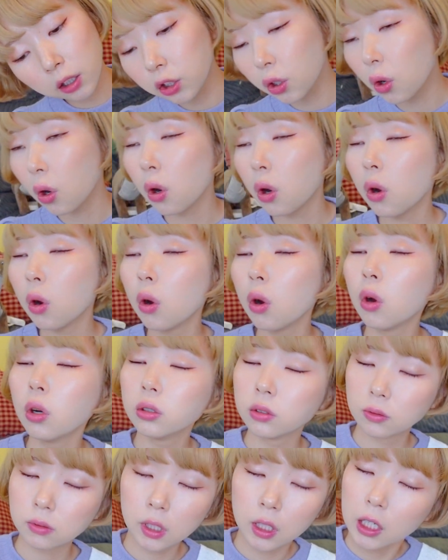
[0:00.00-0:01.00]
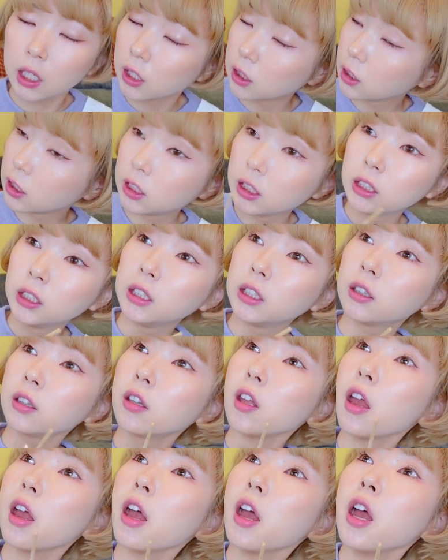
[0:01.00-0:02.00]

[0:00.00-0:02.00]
えてよ来て